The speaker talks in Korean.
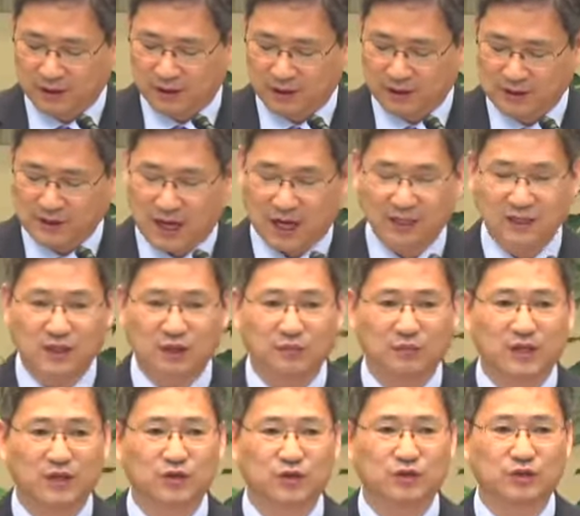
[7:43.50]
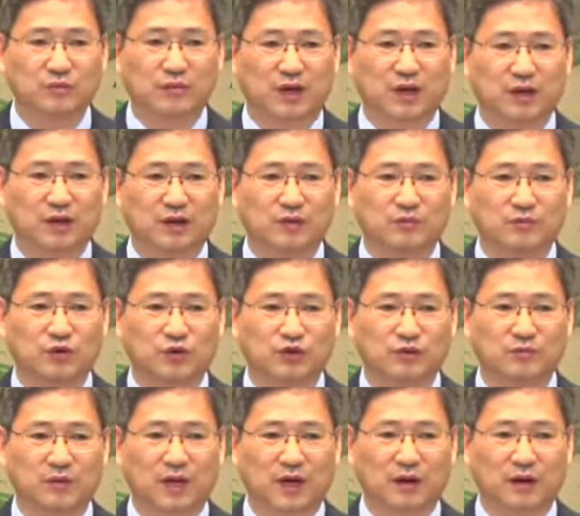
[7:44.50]
장정만
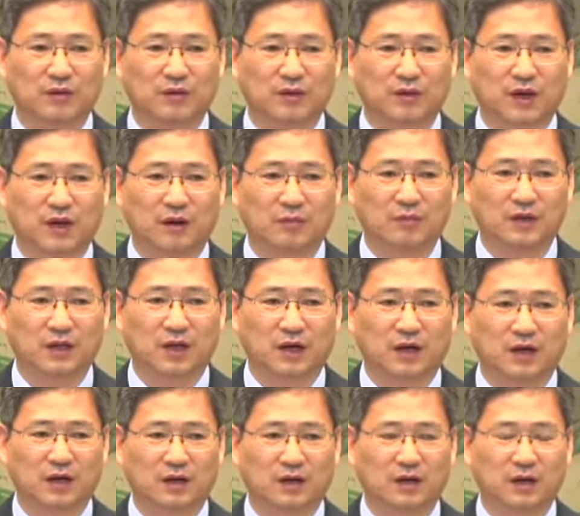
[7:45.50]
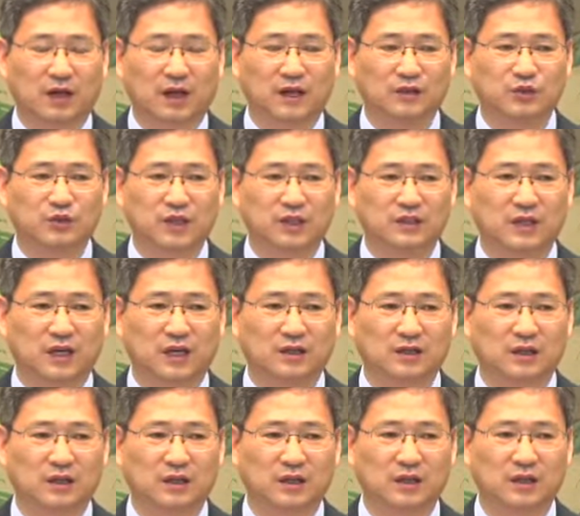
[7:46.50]
60만, 이랍니다 개수되지
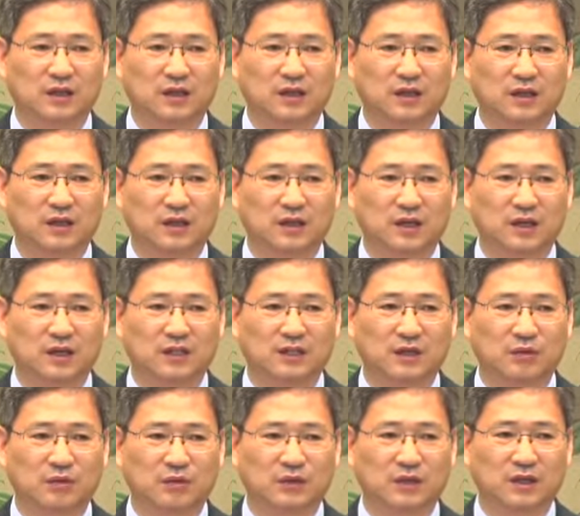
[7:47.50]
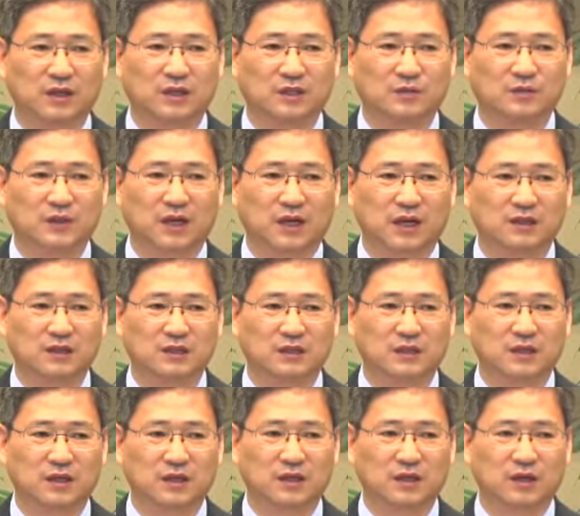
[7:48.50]
않았던 1세부터
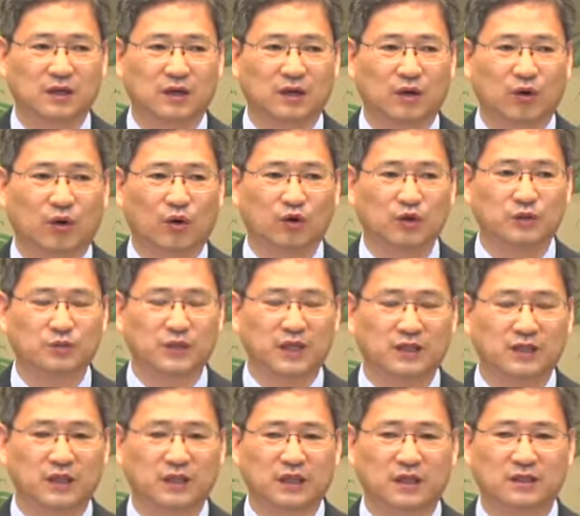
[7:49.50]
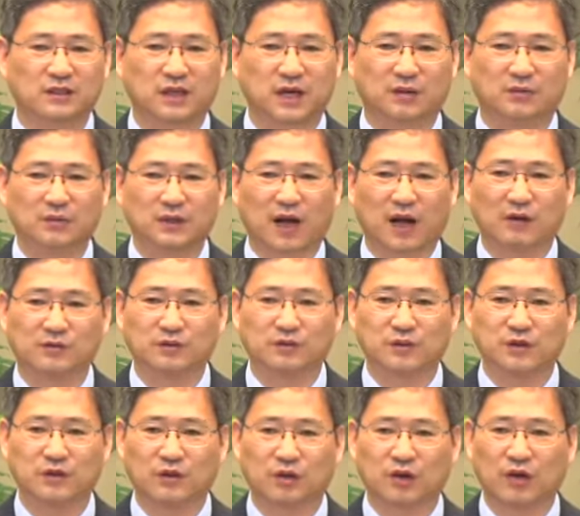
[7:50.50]
20세까지 그리고 50세 이상 되는 사람 다
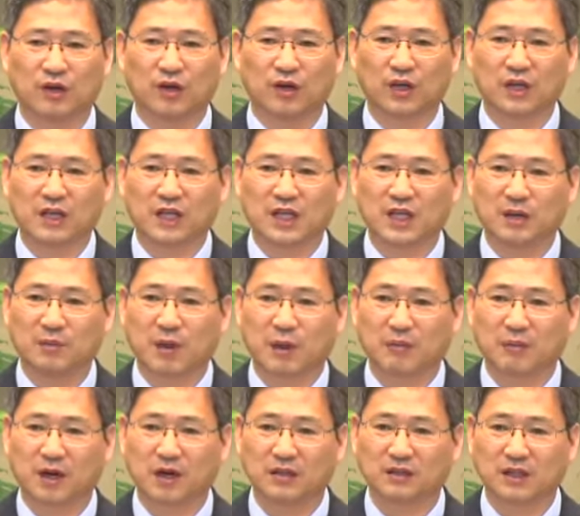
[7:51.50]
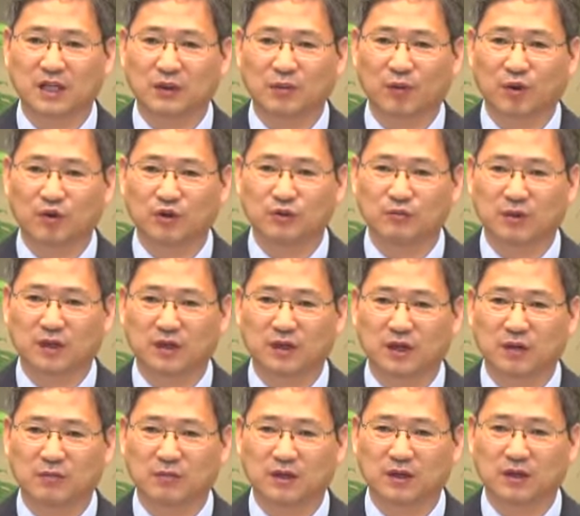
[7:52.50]
합치면요 200만에서 250만 원
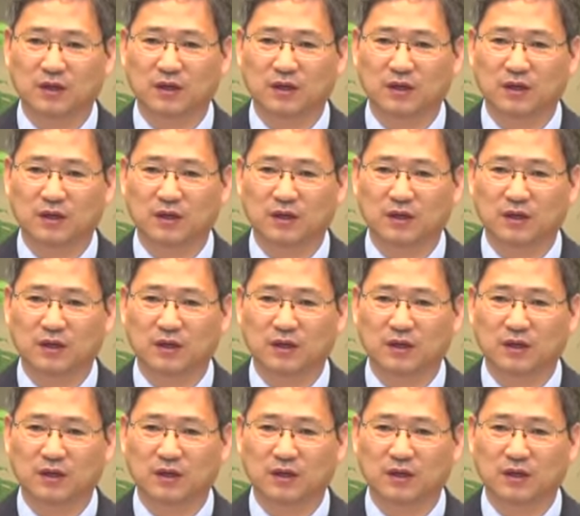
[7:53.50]
됩니다.